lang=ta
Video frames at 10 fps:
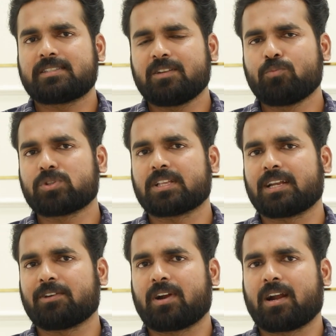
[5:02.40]
கட்சியின் மூத்த
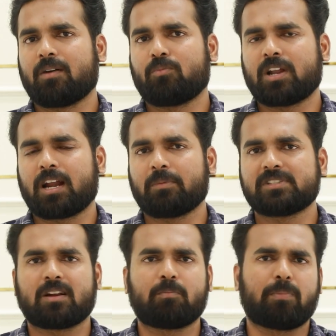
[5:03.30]
தலைவரான முன்னாள்
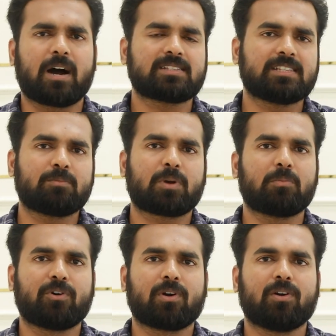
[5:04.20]
அமைச்சர் ப
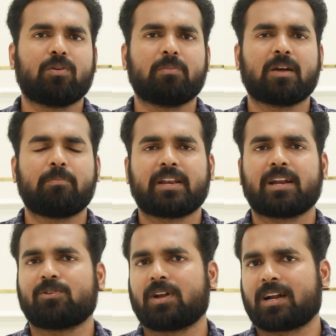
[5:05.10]
சிதம்பரம் அவர்களும் மிகப்பெரிய
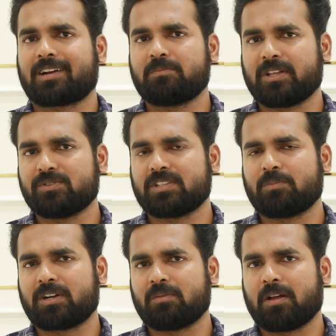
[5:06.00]
அளவில் கண்டனம் தெரிவித்தது
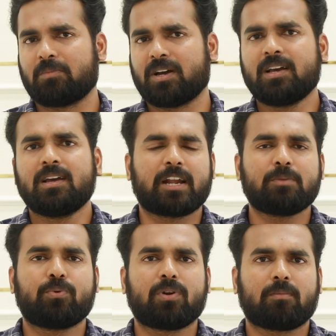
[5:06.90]
மட்டும் இல்லாமல்
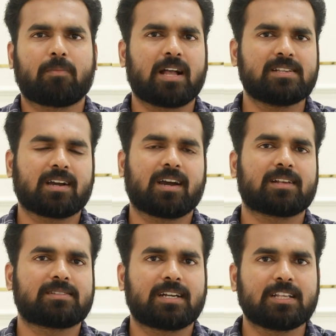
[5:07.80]
மணிப்பூர் பாஜக
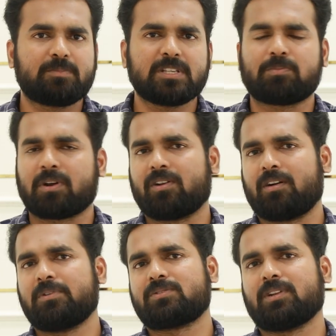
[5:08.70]
அரசை டிஸ்மிஸ் பண்ணணும்
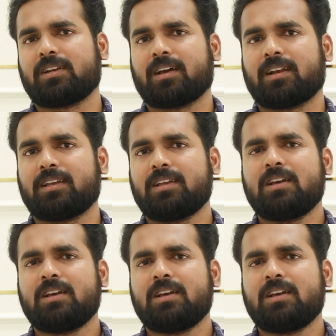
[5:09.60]
அப்படின்னு சொல்லியிருக்காரு